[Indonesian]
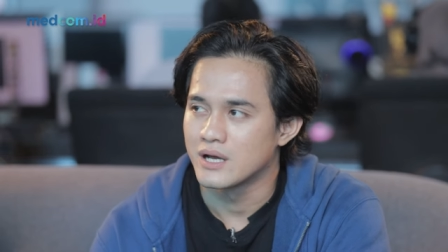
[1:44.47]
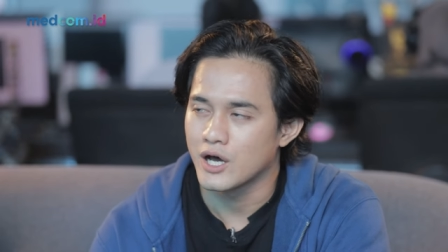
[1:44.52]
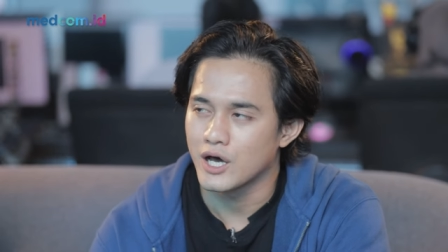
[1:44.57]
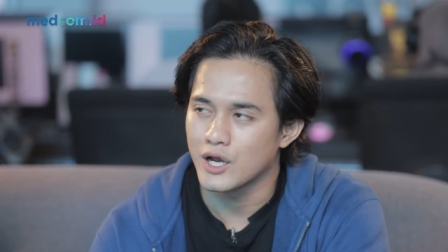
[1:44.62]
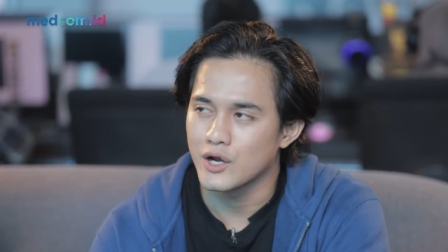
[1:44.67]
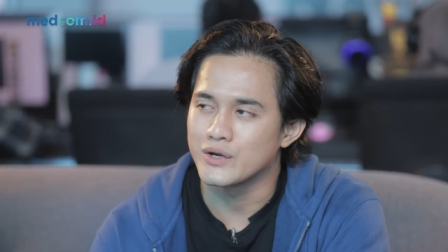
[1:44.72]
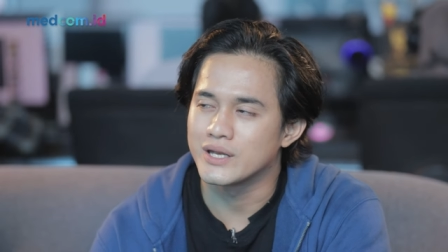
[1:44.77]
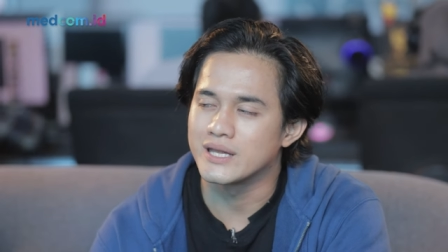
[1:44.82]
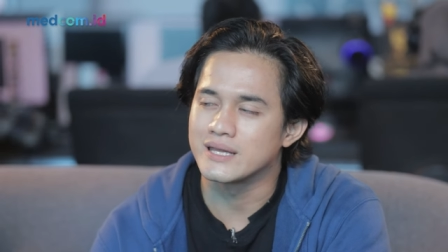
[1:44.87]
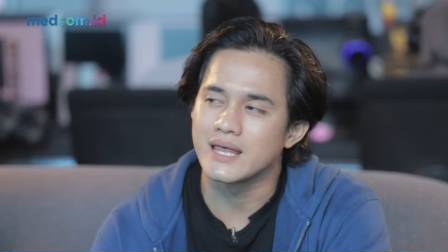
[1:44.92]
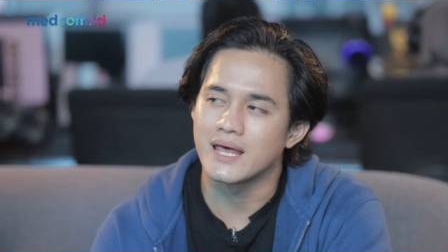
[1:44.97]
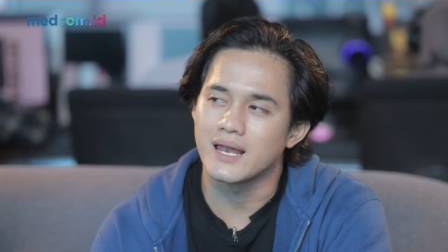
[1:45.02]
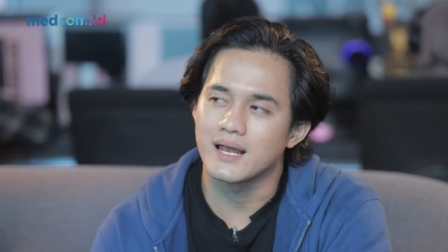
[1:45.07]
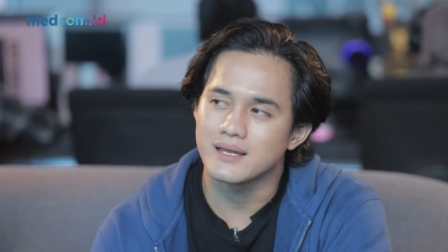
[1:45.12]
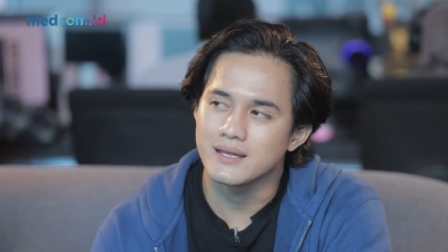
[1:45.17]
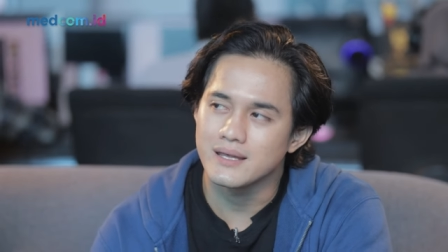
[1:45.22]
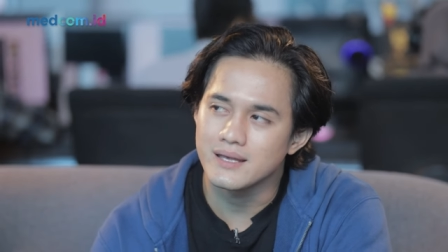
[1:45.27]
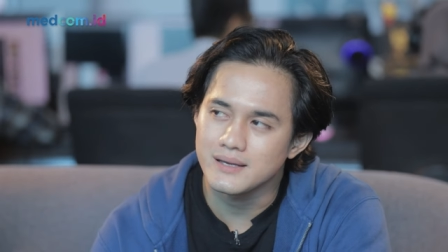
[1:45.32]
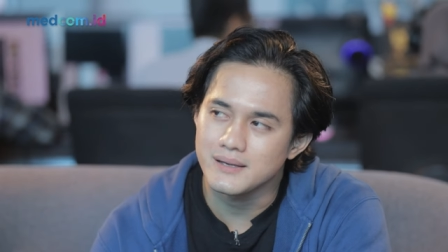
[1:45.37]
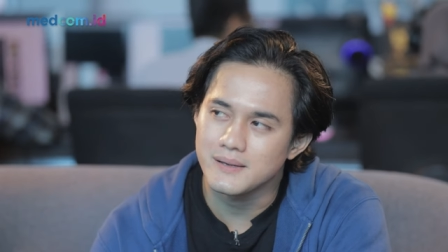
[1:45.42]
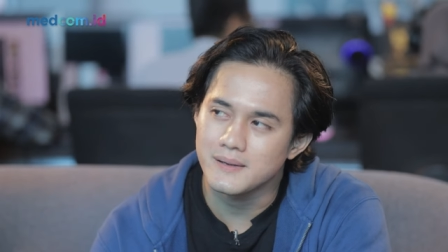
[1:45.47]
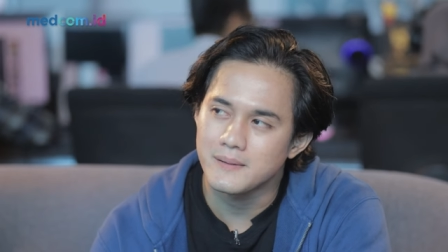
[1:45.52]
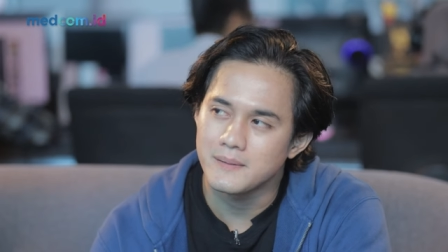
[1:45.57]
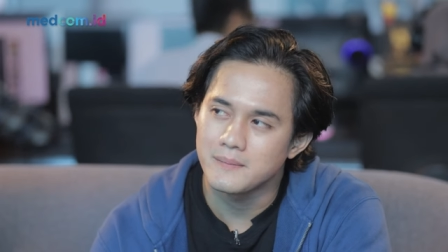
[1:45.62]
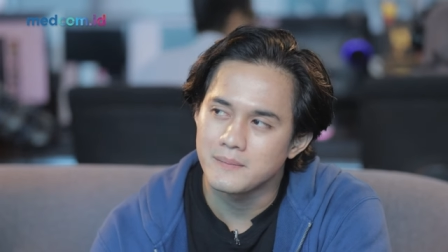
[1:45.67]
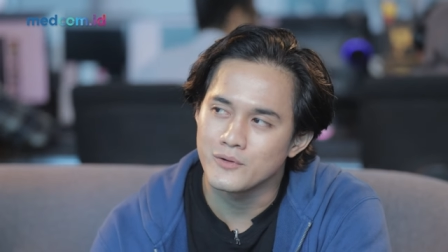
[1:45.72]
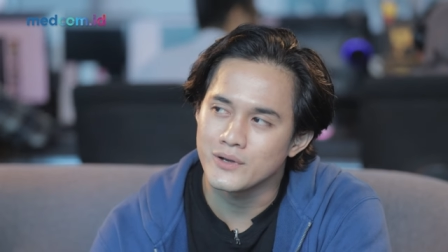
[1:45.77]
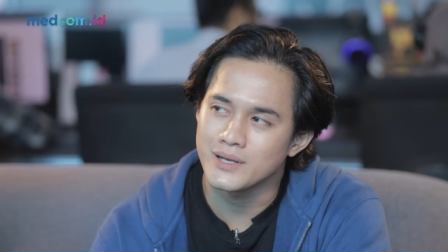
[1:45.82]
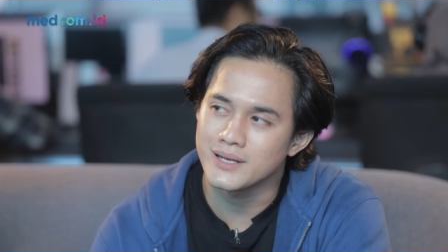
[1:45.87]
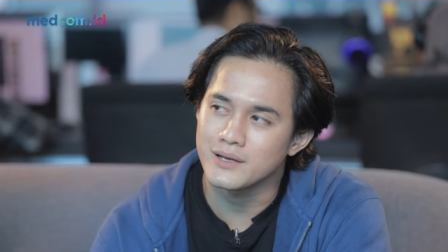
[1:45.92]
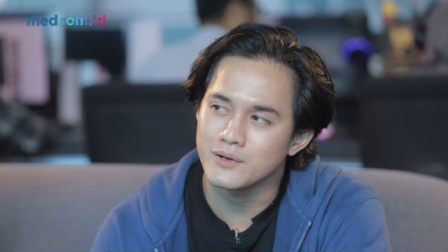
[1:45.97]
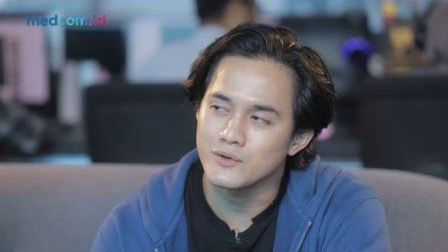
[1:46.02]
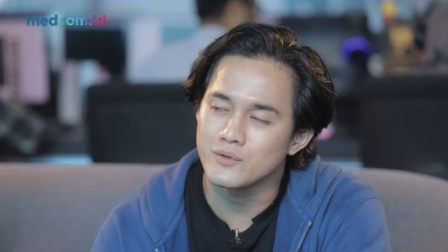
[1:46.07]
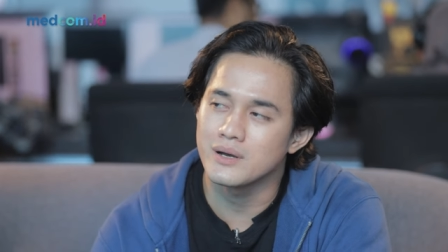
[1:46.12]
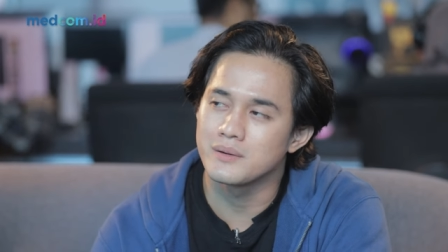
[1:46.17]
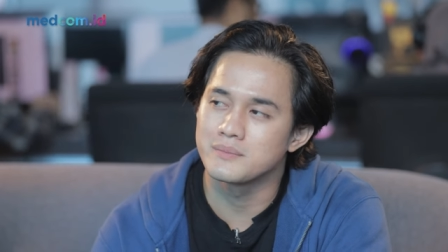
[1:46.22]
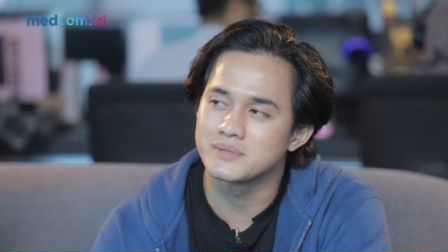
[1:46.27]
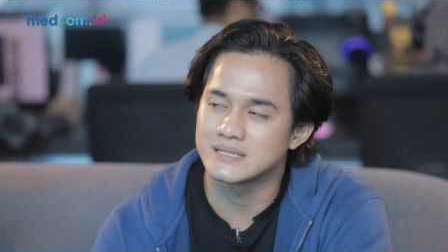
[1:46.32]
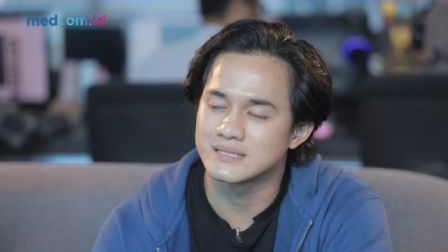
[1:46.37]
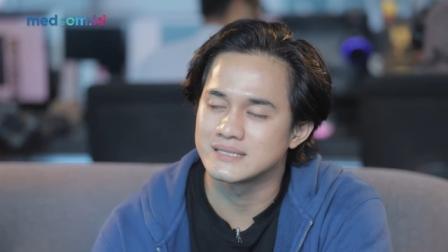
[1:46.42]
Kalau detailnya mungkin
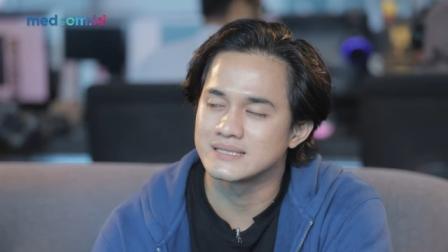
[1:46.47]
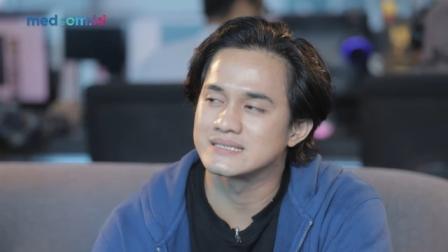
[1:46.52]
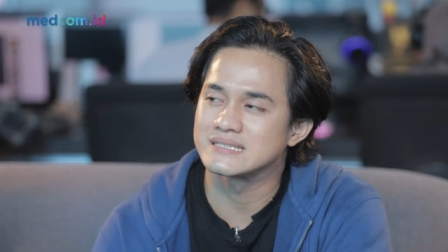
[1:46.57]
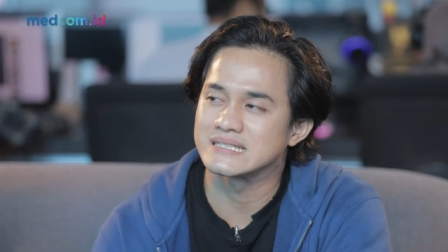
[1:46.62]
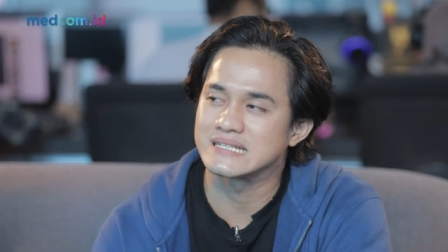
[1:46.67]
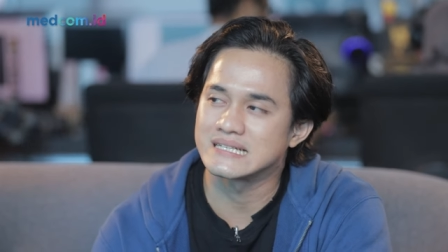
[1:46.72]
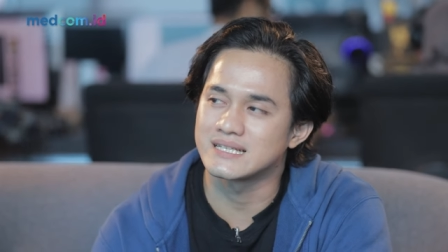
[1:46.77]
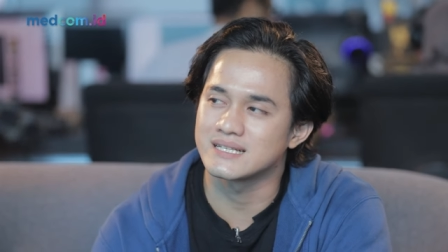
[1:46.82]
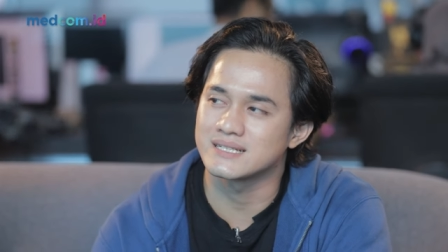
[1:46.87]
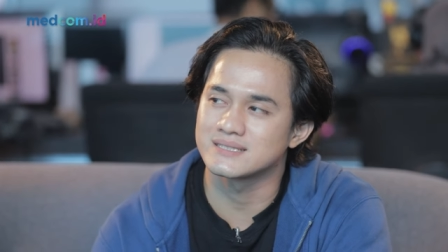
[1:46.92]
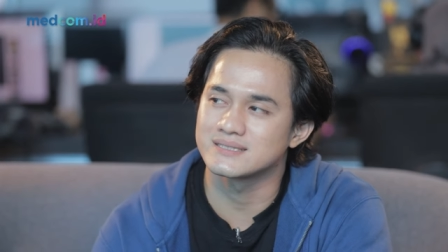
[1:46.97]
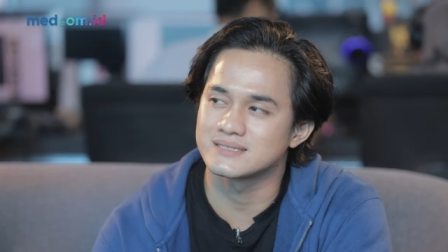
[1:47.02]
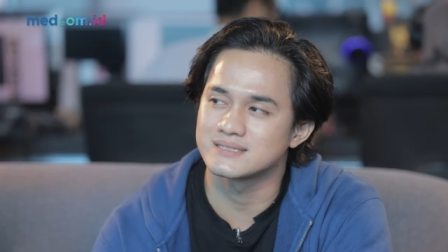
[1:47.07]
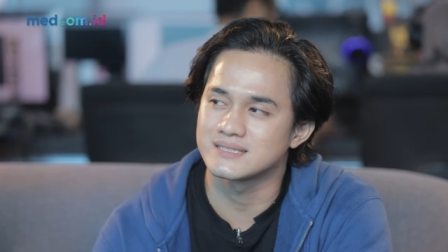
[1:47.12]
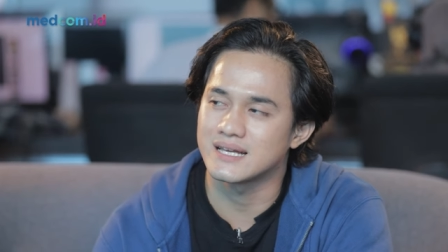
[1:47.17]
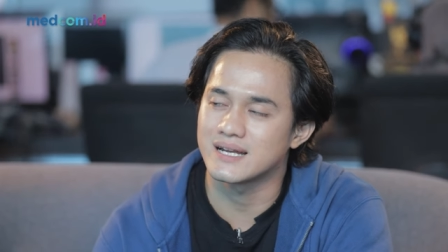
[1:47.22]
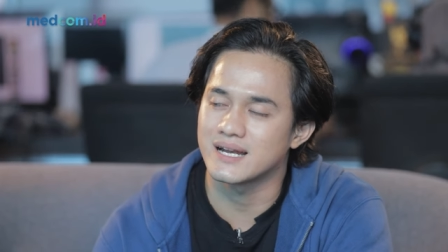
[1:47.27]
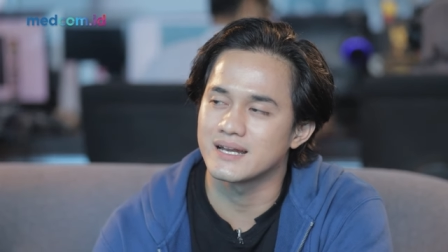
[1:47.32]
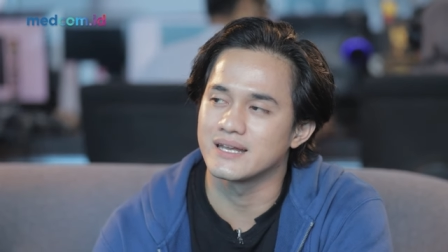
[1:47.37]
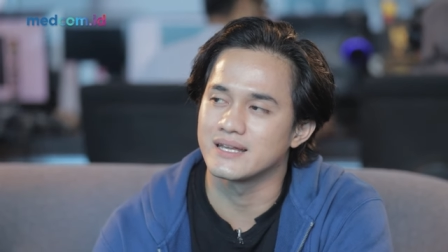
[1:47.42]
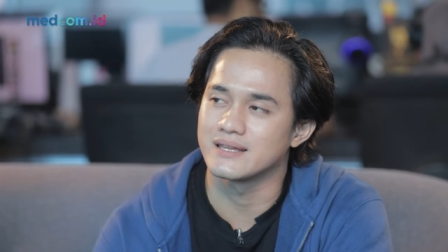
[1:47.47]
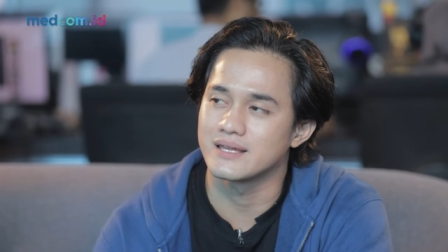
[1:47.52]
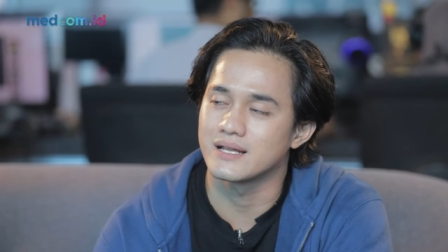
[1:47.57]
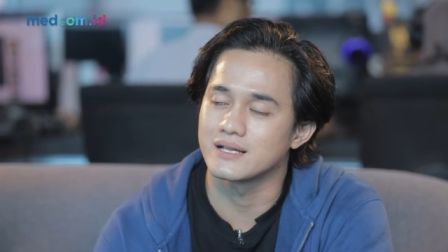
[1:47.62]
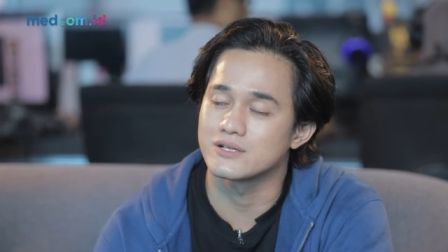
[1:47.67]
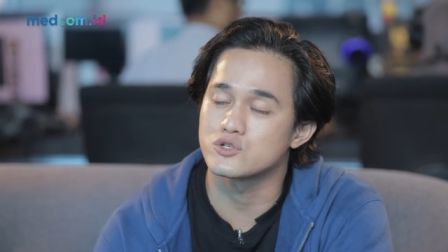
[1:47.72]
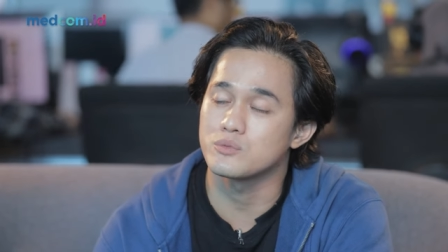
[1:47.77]
aku nggak bisa cerita secara detail.